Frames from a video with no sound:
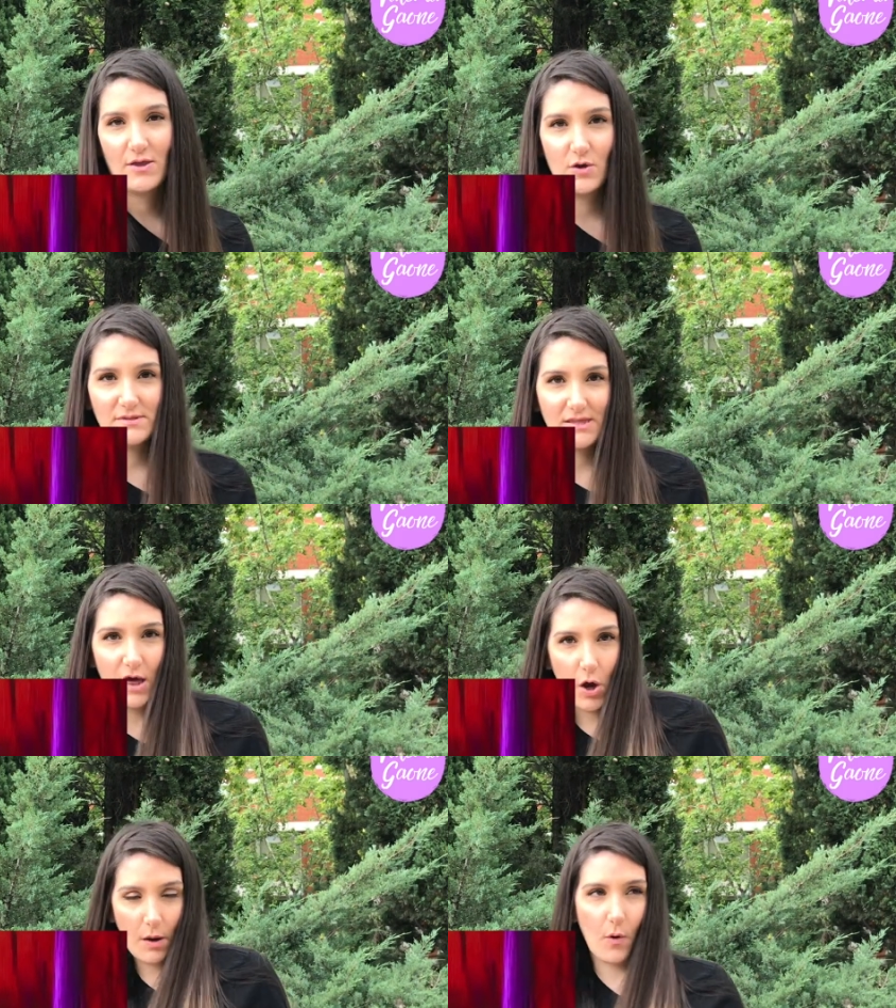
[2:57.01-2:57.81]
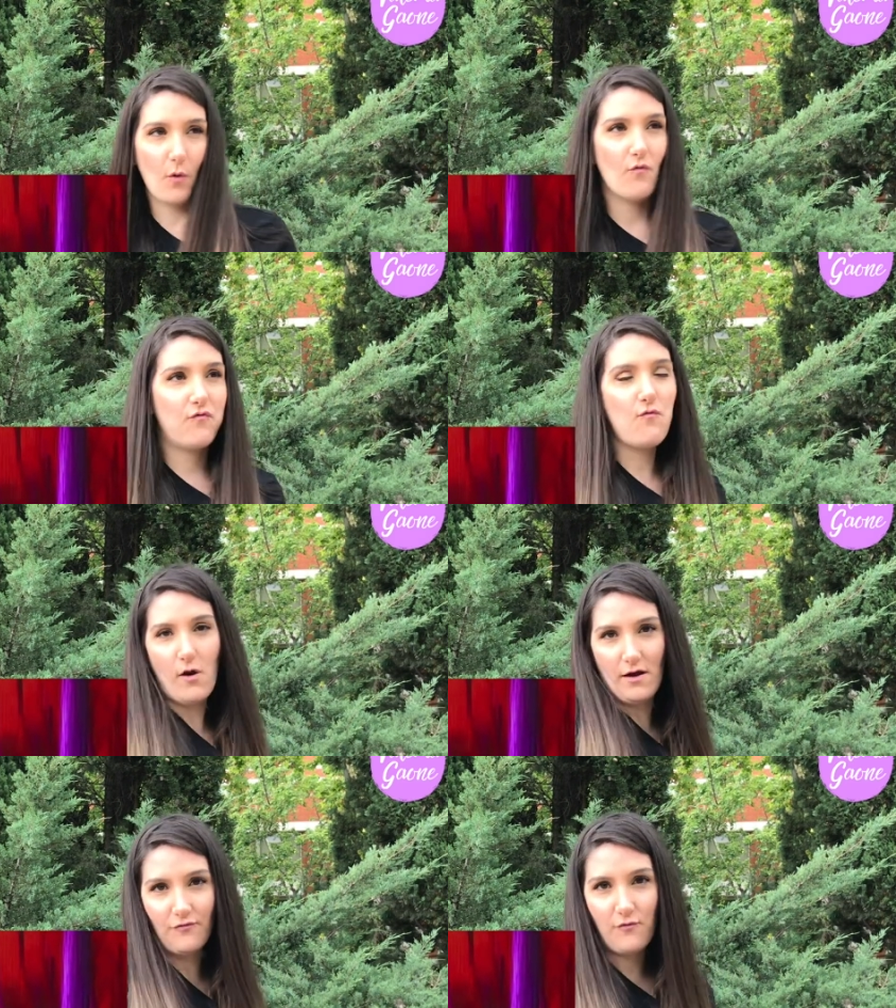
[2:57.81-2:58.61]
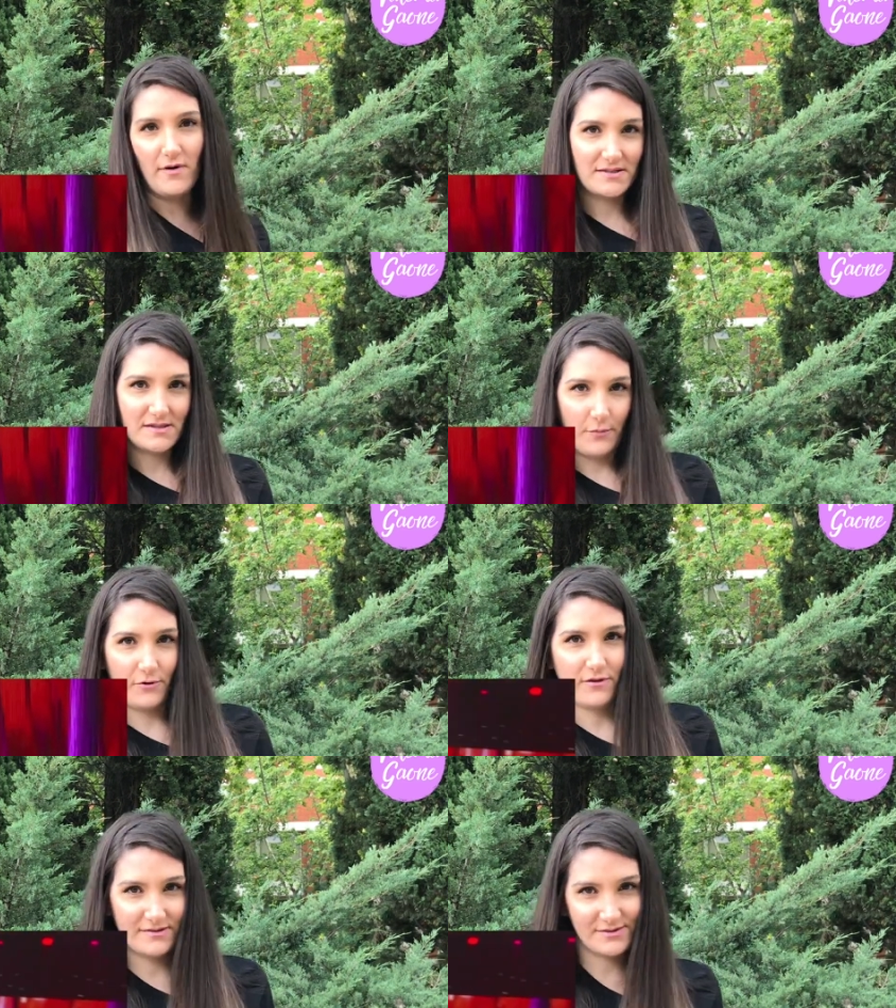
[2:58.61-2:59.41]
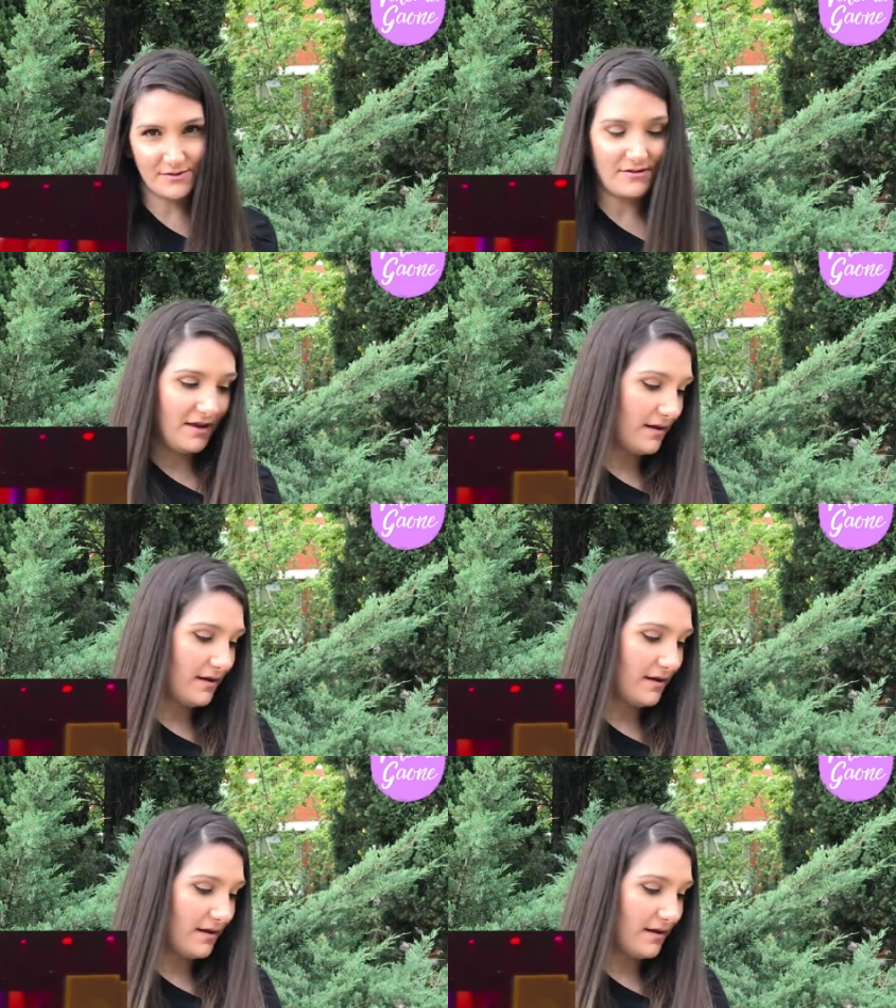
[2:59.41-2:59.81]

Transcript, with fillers: Yo le hubiese dado como fuerza, proyección y